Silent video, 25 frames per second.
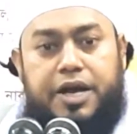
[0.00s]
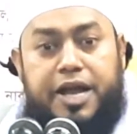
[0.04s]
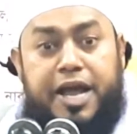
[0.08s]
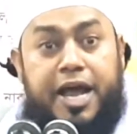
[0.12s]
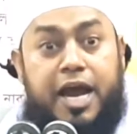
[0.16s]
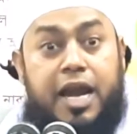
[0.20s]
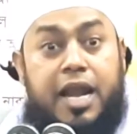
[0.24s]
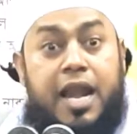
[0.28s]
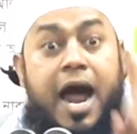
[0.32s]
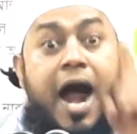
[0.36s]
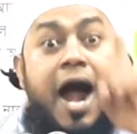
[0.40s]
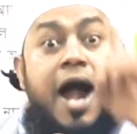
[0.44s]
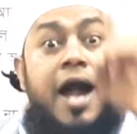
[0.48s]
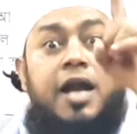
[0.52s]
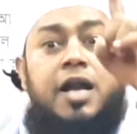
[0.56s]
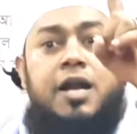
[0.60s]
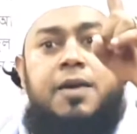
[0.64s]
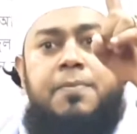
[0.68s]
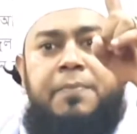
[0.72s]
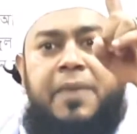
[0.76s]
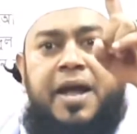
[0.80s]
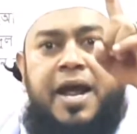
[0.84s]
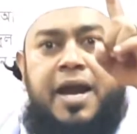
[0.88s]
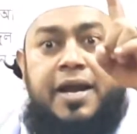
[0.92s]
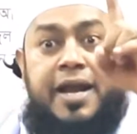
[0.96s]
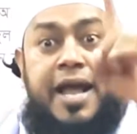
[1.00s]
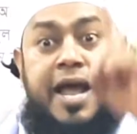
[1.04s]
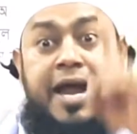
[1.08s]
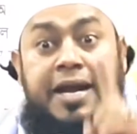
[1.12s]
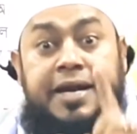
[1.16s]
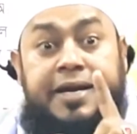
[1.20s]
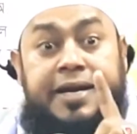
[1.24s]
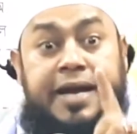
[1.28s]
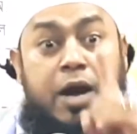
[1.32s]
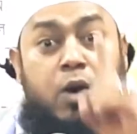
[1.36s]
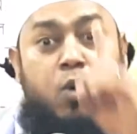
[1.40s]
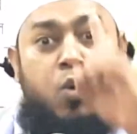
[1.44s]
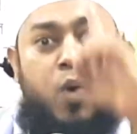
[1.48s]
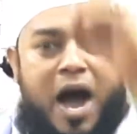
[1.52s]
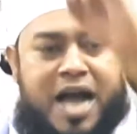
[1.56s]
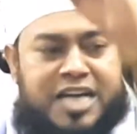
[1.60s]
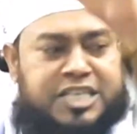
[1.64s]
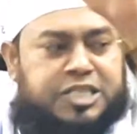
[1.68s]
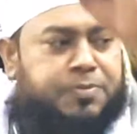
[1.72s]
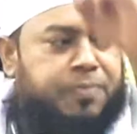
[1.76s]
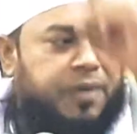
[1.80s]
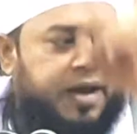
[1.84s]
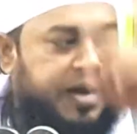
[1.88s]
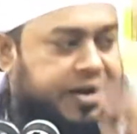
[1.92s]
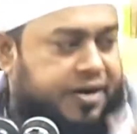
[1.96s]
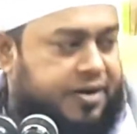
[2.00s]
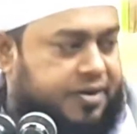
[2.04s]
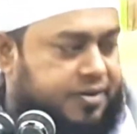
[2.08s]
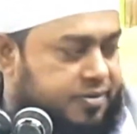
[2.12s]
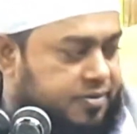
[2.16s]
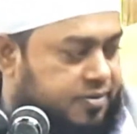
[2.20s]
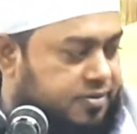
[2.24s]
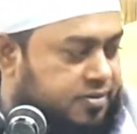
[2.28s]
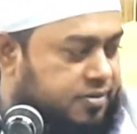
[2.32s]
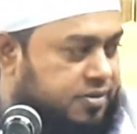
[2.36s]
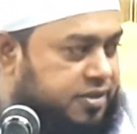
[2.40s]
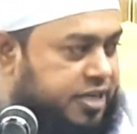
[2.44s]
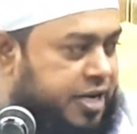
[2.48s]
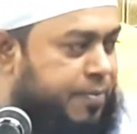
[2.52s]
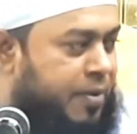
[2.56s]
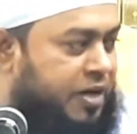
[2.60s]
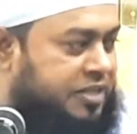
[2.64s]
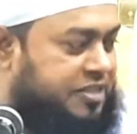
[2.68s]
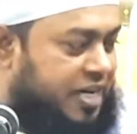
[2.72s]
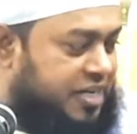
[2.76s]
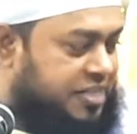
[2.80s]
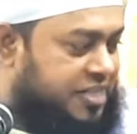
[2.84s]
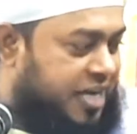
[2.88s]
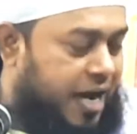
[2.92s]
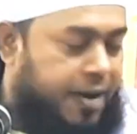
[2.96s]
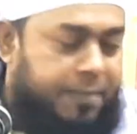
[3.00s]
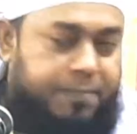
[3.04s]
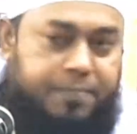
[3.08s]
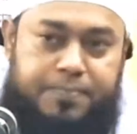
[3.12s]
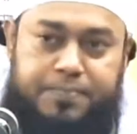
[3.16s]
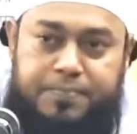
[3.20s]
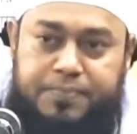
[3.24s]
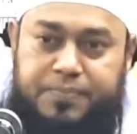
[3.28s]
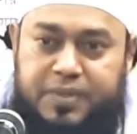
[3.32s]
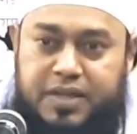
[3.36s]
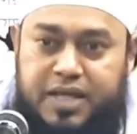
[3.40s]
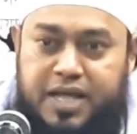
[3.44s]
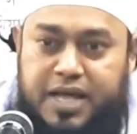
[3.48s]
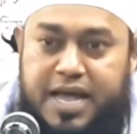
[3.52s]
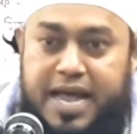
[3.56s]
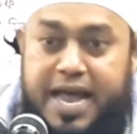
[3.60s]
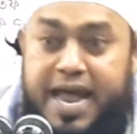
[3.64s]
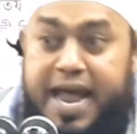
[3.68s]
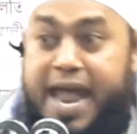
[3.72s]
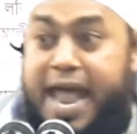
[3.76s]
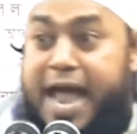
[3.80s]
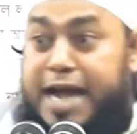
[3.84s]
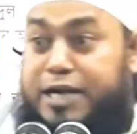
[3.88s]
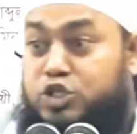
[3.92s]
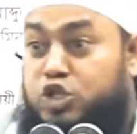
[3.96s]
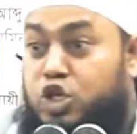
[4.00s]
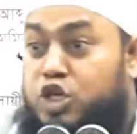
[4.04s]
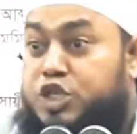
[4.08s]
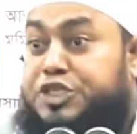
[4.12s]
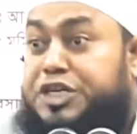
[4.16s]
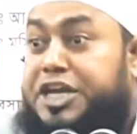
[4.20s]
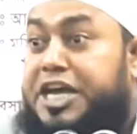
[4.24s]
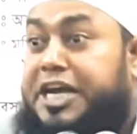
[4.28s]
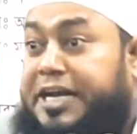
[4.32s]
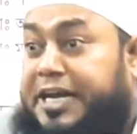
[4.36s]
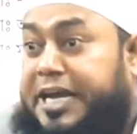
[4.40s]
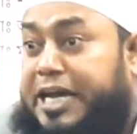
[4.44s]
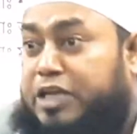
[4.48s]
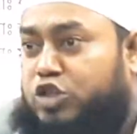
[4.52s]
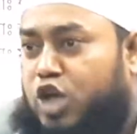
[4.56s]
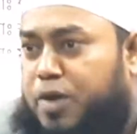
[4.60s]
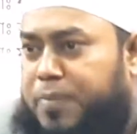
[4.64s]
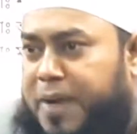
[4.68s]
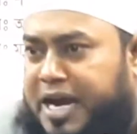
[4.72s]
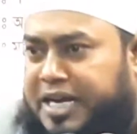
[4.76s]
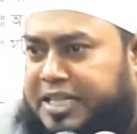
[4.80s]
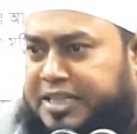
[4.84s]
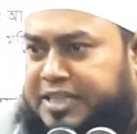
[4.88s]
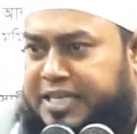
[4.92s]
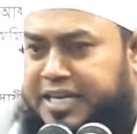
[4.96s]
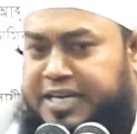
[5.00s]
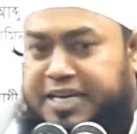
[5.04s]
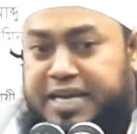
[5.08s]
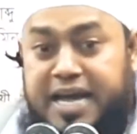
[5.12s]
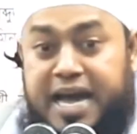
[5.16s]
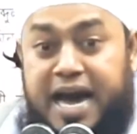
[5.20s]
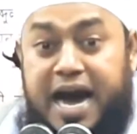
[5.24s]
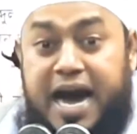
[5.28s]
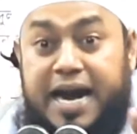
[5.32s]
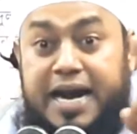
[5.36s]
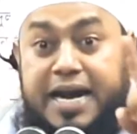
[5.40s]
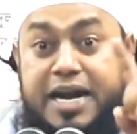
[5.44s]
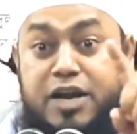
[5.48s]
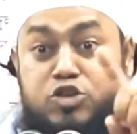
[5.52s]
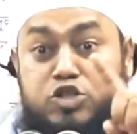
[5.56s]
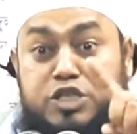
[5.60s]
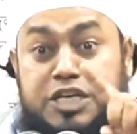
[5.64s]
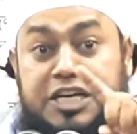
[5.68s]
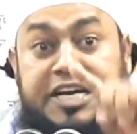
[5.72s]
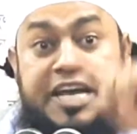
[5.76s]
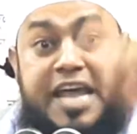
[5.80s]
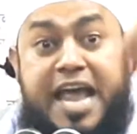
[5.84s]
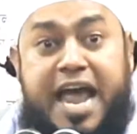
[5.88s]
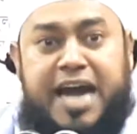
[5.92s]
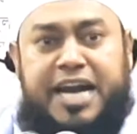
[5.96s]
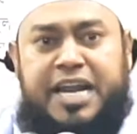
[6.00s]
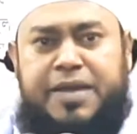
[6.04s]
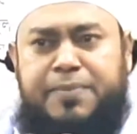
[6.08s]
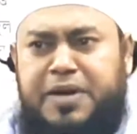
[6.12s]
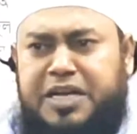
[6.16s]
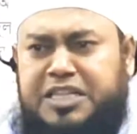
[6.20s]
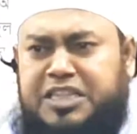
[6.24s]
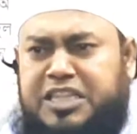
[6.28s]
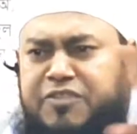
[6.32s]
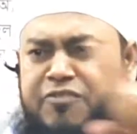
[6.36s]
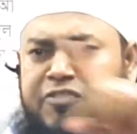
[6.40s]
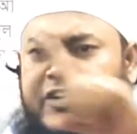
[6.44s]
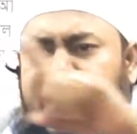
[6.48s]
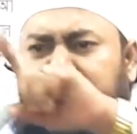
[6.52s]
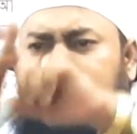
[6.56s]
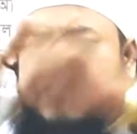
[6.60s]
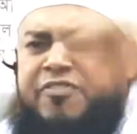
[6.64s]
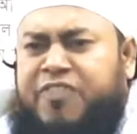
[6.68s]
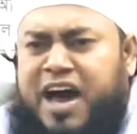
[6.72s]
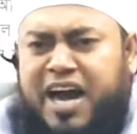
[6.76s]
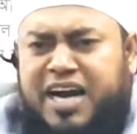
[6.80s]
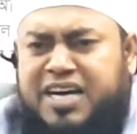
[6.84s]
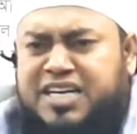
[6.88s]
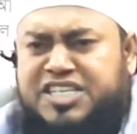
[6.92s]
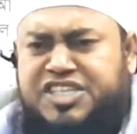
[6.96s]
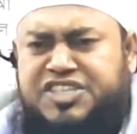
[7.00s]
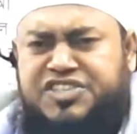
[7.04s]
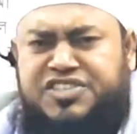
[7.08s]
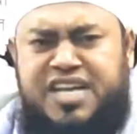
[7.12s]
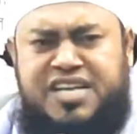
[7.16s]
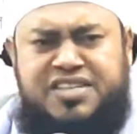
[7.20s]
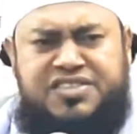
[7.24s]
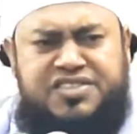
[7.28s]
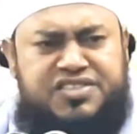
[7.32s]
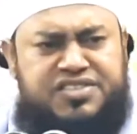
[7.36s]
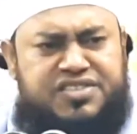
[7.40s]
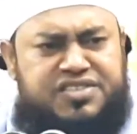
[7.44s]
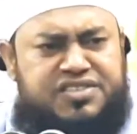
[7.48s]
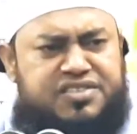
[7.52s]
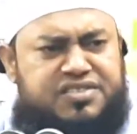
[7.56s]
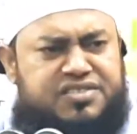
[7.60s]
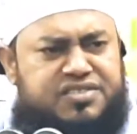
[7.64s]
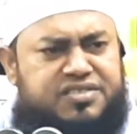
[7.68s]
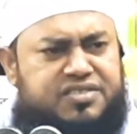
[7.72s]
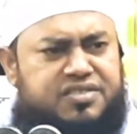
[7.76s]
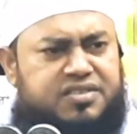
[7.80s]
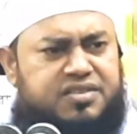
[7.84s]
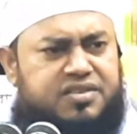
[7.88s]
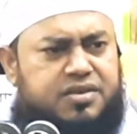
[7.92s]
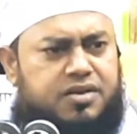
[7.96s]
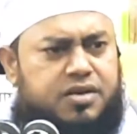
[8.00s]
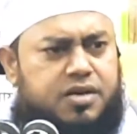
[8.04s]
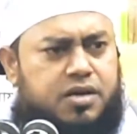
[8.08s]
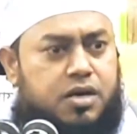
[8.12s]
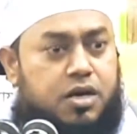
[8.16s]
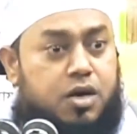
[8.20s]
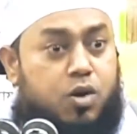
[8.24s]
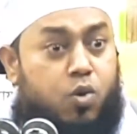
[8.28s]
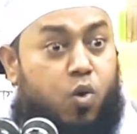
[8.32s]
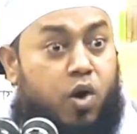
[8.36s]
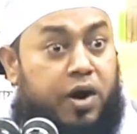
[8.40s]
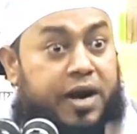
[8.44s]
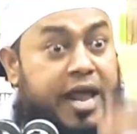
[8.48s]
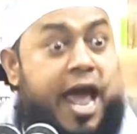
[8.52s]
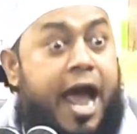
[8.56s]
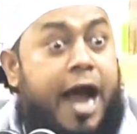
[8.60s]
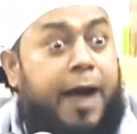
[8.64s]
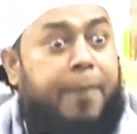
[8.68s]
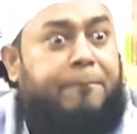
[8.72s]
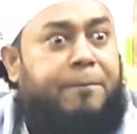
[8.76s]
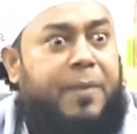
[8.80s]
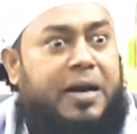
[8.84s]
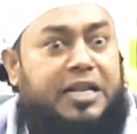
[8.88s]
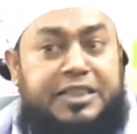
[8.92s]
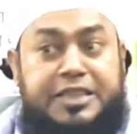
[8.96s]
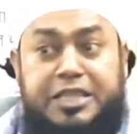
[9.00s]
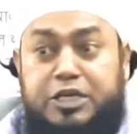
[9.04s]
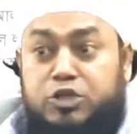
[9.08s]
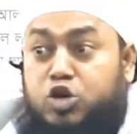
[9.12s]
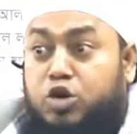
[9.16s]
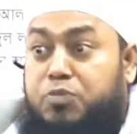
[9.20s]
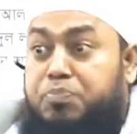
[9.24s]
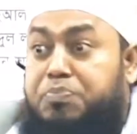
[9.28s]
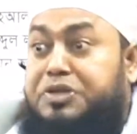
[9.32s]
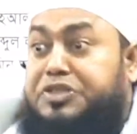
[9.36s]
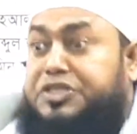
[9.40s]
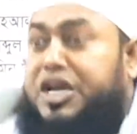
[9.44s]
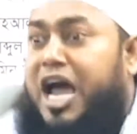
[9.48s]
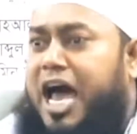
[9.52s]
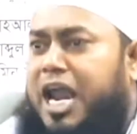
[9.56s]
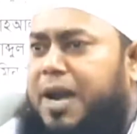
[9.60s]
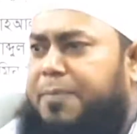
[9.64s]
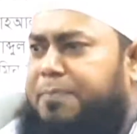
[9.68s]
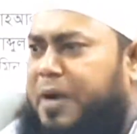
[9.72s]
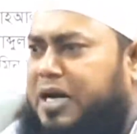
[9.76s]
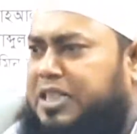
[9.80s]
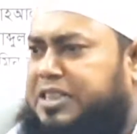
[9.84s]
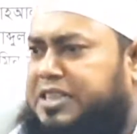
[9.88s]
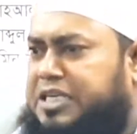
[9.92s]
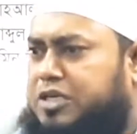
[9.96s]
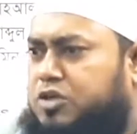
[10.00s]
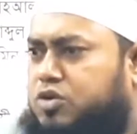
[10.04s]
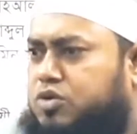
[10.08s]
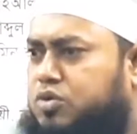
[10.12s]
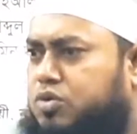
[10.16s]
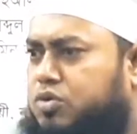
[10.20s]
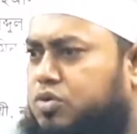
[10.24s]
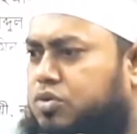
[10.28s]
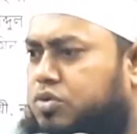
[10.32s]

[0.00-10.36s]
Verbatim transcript: এ লার্ন ম্যান অ্যান্ড এ ওয়াইজ ম্যান কি মাস্টার সাহেব হ্যাঁ, হ্যাঁ, হ্যাঁ। একজন শিক্ষিত ব্যক্তি আর হচ্ছে জ্ঞানী ব্যক্তি ফার ফার ডিস্টেন্স অনেক পার্থক্য বিশাল পার্থক্য